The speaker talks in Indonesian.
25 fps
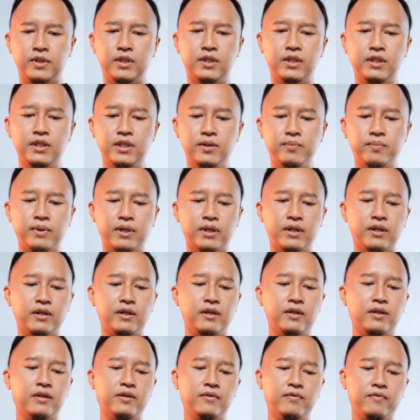ini dia
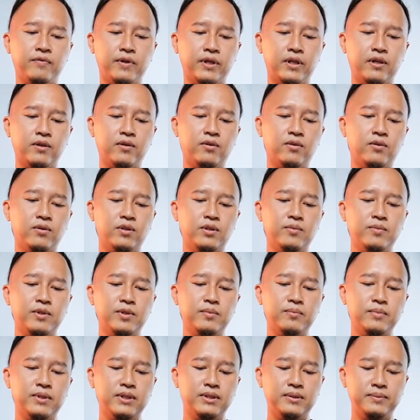pakai velcro
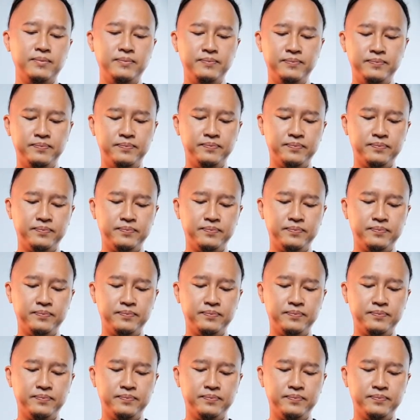teman-teman